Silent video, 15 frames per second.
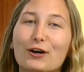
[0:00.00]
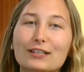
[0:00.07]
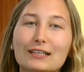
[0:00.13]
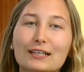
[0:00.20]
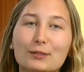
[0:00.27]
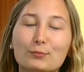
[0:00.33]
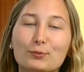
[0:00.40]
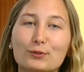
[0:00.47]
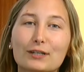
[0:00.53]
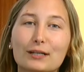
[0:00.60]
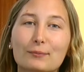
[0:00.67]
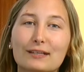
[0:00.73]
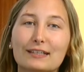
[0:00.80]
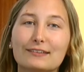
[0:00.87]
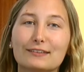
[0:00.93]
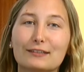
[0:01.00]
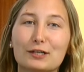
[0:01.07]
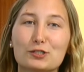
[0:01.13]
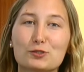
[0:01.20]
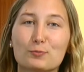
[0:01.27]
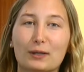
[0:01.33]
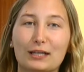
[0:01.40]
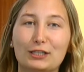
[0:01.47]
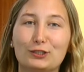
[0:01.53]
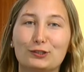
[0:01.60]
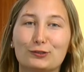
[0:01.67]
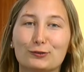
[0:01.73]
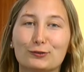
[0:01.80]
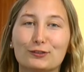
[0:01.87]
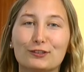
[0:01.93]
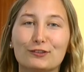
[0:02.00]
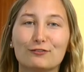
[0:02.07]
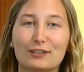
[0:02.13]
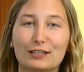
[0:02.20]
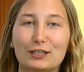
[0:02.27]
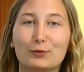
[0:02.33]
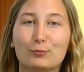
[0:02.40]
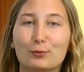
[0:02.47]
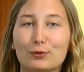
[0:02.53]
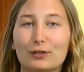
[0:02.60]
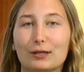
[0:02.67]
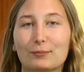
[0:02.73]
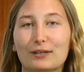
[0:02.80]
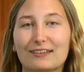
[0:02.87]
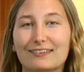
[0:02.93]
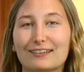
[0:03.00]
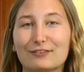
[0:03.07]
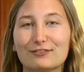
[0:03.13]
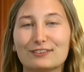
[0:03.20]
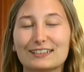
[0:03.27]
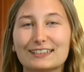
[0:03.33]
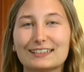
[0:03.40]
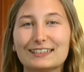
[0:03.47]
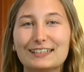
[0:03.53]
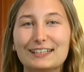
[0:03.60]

Online-Bürgermeister-Sprechstunde, wenn ich Bürgermeister wäre.